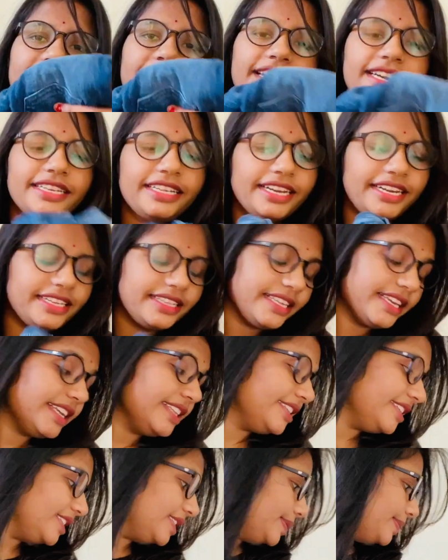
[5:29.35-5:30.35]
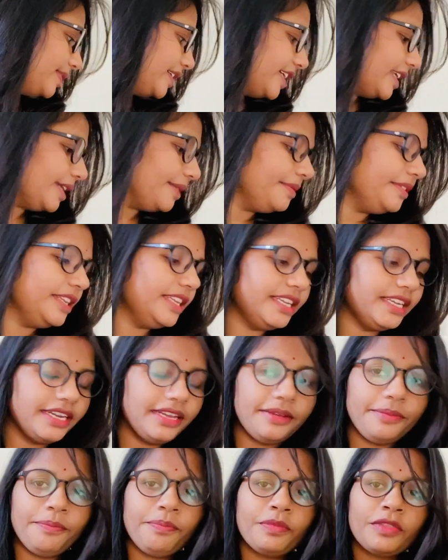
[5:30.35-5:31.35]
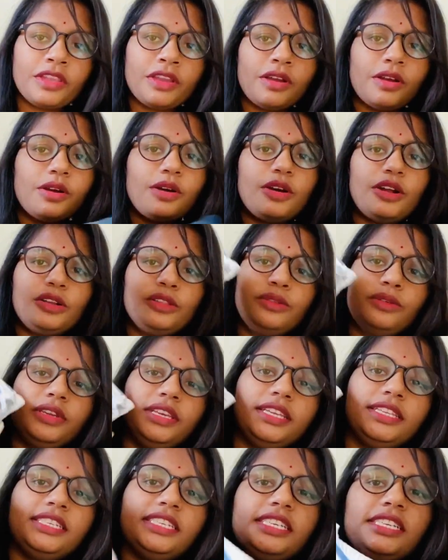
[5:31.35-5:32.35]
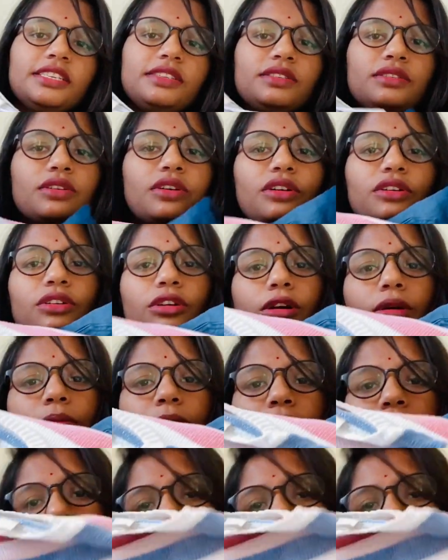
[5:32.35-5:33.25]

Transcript: स्टार्ट कर दिया जीन्स वगैरह भी लेना और तो ये जीन्स और टॉप हो